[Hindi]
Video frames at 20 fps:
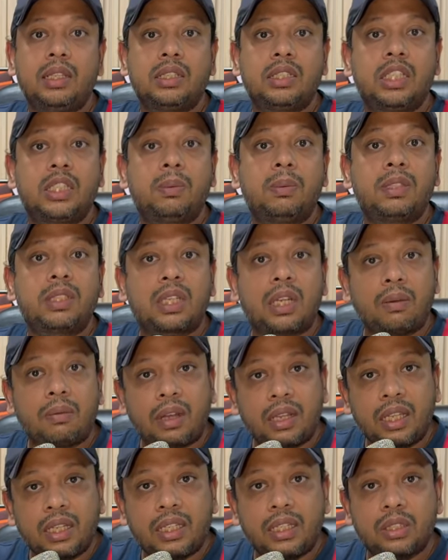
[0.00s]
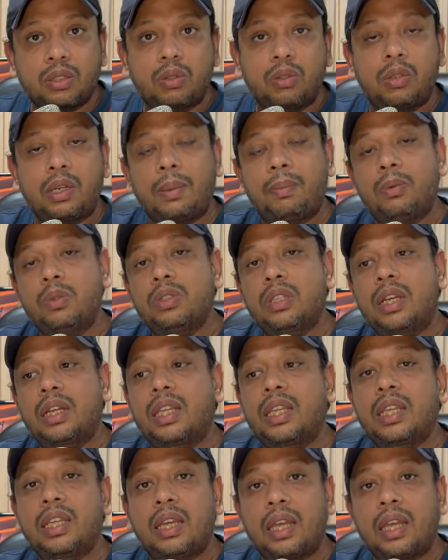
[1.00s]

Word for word: जिसमें सर्वाधिक स्कोर आपको जान के